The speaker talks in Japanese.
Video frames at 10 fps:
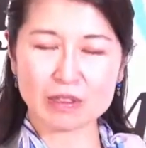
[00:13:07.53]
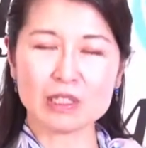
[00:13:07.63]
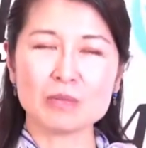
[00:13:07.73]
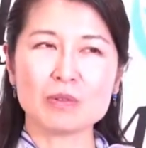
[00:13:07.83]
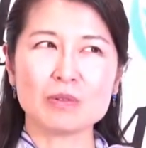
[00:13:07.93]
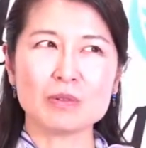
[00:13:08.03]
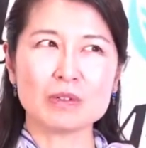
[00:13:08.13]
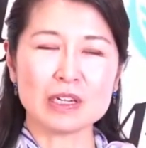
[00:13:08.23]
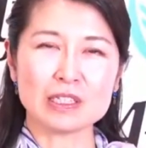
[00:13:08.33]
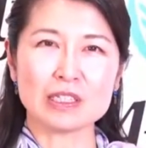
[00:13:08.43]
私も
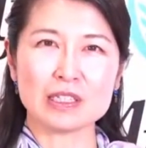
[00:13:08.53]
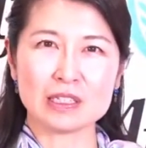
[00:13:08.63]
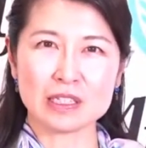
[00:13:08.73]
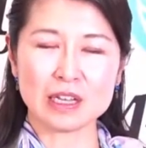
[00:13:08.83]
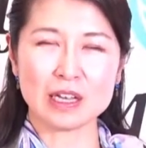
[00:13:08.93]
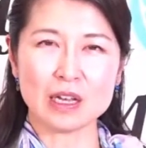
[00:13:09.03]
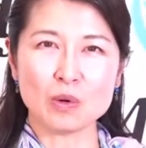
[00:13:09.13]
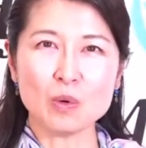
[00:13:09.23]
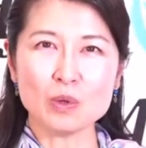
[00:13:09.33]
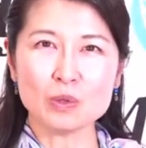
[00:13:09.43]
かつてですね、
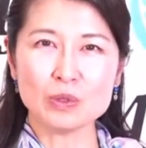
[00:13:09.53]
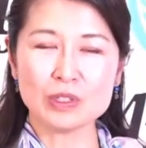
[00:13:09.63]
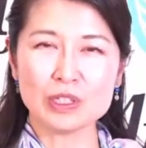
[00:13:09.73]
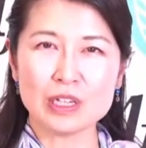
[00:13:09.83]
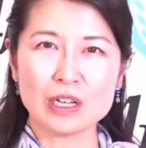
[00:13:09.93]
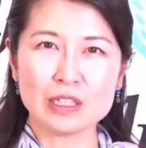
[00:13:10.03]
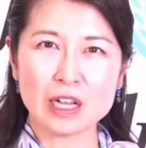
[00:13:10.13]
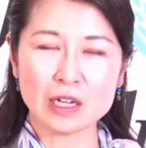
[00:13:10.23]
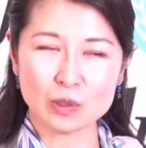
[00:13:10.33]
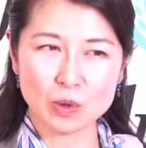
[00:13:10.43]
航空自衛
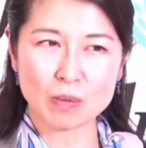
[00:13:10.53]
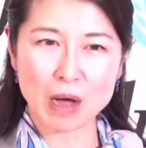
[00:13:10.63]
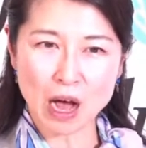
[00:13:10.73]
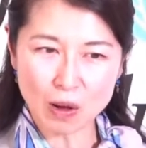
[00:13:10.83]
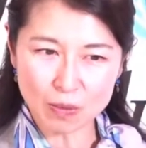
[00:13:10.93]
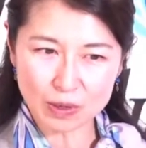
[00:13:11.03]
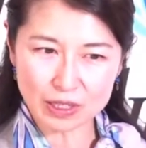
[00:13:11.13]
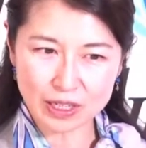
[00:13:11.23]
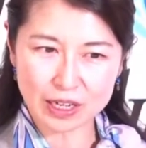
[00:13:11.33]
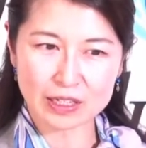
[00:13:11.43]
隊の、まあ、青
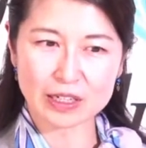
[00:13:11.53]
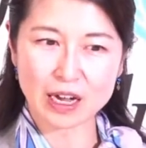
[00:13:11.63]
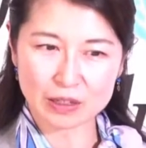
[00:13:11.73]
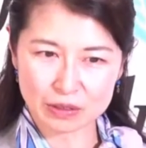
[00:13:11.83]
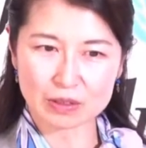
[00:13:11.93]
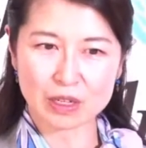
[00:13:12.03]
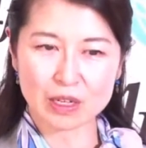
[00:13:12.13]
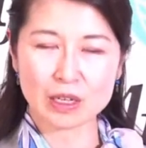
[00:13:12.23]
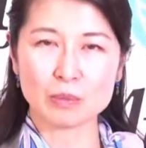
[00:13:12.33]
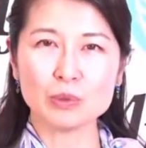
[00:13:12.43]
森県にある
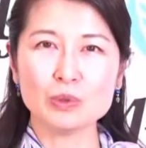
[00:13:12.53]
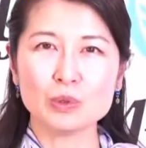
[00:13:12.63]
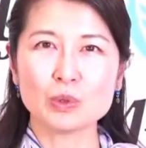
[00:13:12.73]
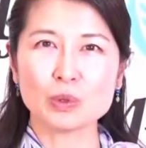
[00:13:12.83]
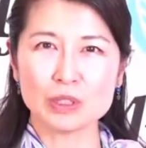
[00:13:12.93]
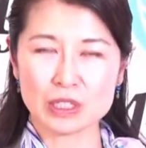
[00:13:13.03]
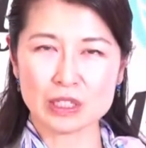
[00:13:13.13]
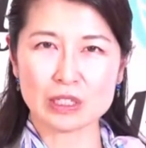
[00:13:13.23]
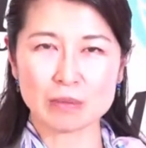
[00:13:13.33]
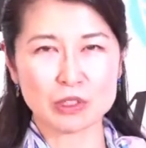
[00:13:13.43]
分屯基
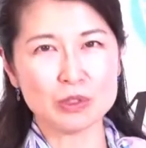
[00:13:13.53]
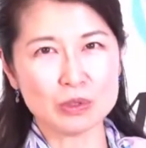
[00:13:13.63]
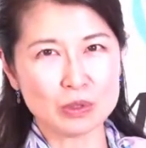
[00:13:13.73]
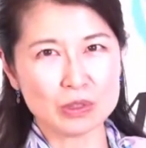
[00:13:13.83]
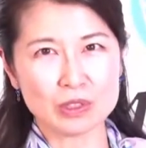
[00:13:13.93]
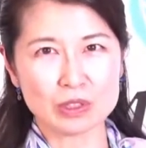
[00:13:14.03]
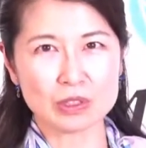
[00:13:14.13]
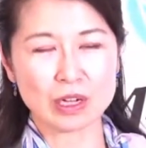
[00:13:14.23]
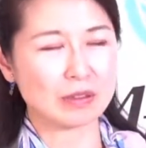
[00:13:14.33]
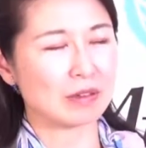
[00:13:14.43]
地、まあ、駐屯
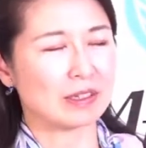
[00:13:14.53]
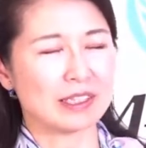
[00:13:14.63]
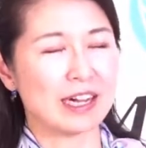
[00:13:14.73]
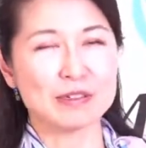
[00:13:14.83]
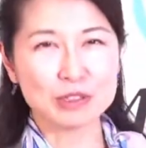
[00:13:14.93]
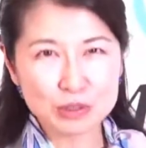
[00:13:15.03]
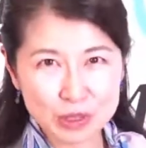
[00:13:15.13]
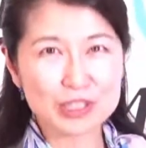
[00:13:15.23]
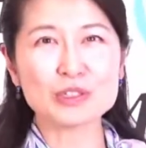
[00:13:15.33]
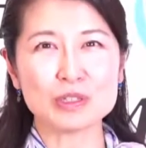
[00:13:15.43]
地、あの普通
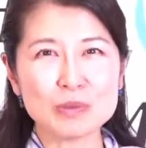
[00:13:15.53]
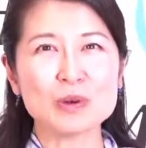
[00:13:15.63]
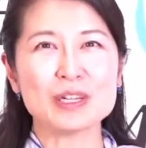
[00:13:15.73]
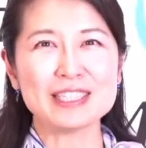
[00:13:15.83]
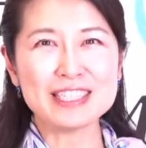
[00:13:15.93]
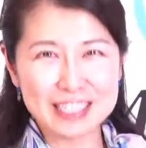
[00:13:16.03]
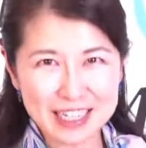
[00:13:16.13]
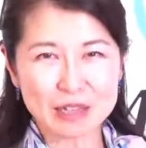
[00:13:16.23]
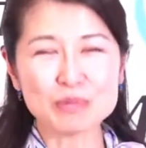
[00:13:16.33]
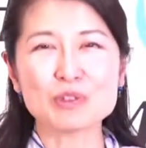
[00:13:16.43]
の基地よりも小
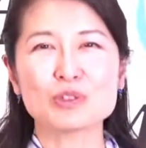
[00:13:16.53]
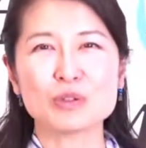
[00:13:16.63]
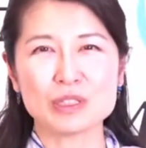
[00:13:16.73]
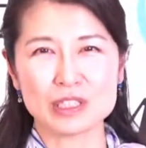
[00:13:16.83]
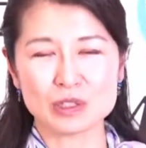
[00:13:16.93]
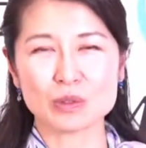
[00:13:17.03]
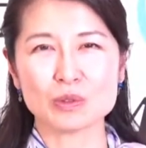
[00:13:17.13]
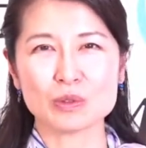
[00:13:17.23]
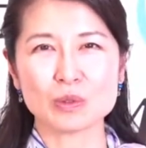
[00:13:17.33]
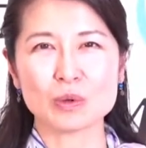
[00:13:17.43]
さい分屯基地と
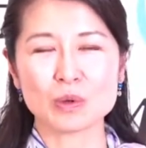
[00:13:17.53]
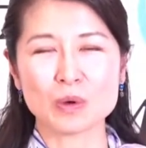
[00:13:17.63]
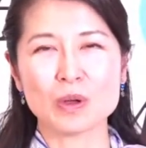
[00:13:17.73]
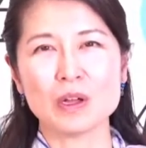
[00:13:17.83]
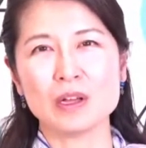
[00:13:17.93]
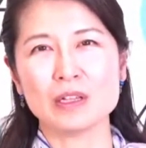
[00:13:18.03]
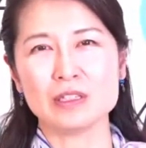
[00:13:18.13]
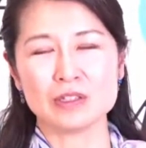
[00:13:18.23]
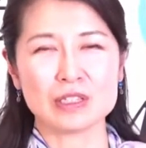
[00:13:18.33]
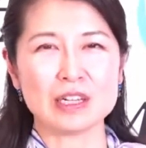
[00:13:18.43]
いうところ
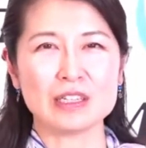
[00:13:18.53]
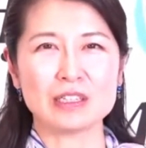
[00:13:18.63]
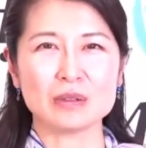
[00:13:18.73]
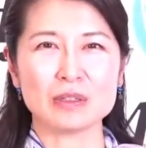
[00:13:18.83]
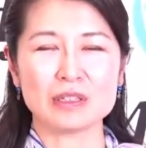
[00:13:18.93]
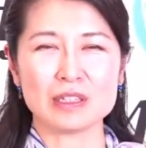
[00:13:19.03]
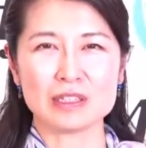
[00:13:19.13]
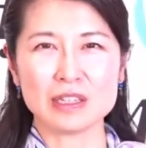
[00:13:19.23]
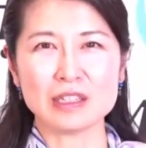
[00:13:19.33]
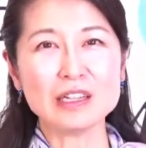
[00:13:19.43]
に取材に行った時で
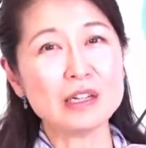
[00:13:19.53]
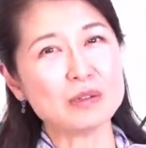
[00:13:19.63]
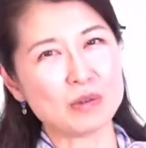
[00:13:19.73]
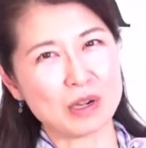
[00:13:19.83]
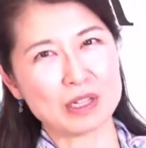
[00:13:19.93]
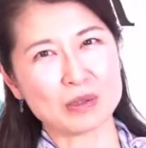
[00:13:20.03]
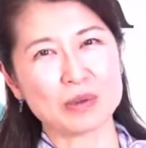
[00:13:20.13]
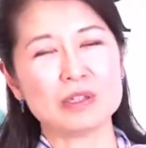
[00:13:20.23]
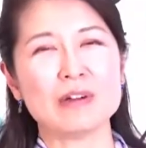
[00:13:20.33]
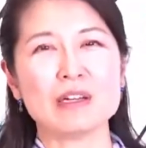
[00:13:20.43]
すね、弾薬庫がそ
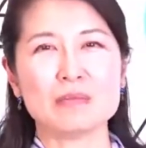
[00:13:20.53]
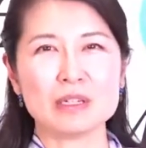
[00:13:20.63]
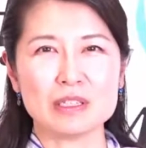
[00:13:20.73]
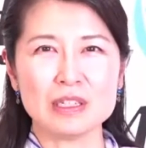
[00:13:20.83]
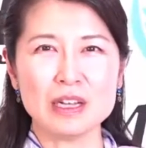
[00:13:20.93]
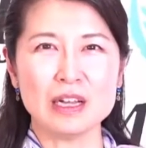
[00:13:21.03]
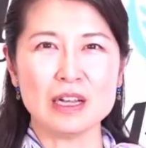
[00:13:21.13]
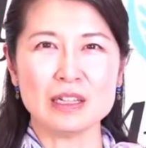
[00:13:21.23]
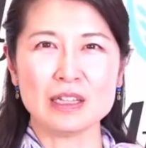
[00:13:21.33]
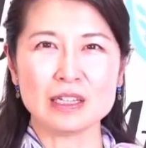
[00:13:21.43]
こにはありまして、
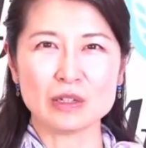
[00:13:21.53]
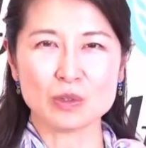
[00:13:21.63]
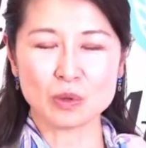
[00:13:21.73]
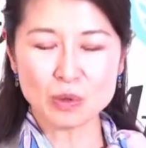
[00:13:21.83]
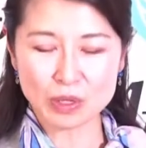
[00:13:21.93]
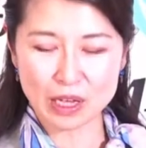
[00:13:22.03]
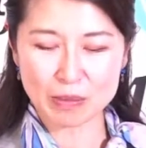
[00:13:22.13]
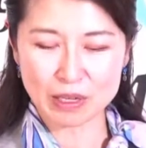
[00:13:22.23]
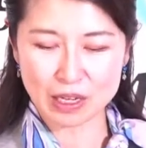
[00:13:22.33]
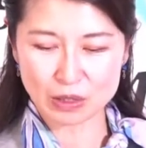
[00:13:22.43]
弾薬庫の警
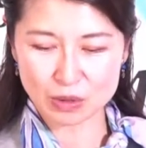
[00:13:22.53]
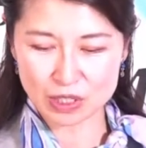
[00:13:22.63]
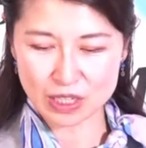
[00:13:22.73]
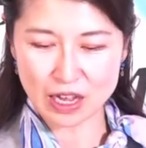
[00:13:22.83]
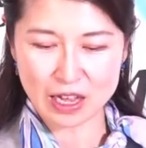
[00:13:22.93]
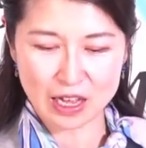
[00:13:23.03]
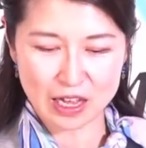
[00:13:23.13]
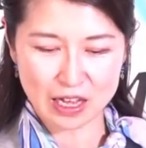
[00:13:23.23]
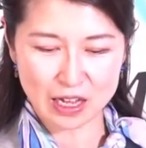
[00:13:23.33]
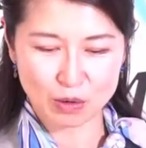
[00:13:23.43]
備犬として、
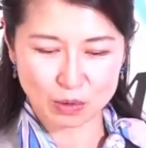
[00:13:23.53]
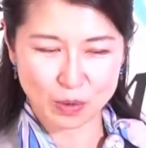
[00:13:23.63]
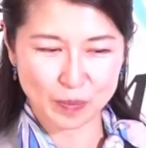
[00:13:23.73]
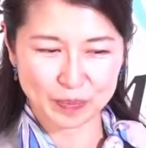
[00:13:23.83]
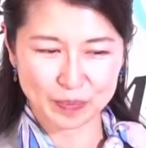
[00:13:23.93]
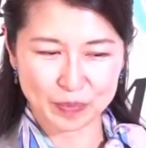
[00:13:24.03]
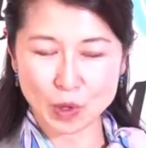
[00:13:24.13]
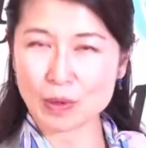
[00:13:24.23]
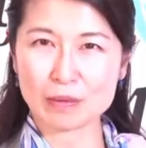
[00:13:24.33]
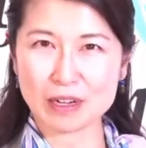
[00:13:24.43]
えー、この
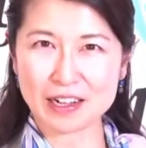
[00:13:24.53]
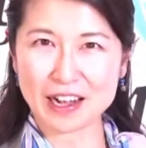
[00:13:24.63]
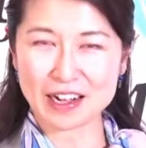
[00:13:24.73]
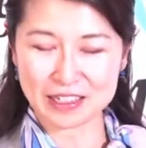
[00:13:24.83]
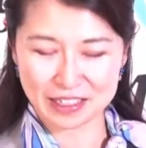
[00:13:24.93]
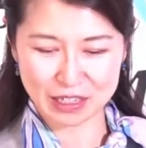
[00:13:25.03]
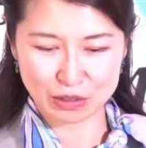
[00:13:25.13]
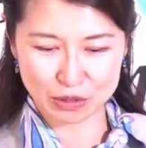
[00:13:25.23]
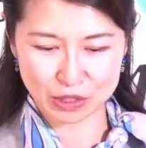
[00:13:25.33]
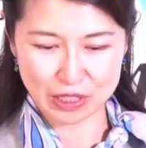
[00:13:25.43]
ドーベルマンが活
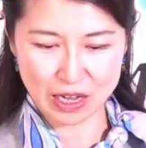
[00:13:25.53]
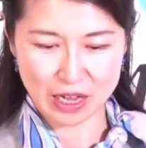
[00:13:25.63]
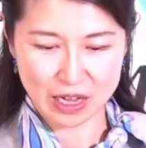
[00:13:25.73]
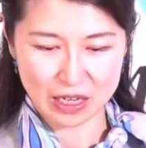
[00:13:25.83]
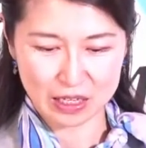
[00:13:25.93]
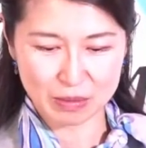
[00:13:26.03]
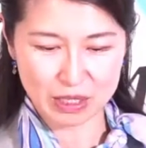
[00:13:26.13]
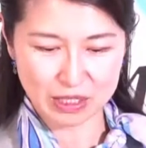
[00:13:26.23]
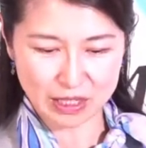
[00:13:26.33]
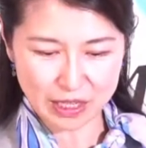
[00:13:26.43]
躍してい
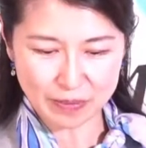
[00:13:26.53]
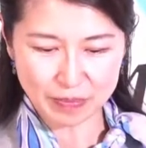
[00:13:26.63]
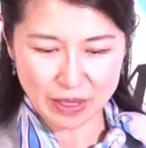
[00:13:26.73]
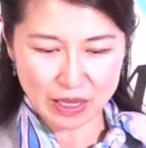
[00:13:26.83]
ましたね。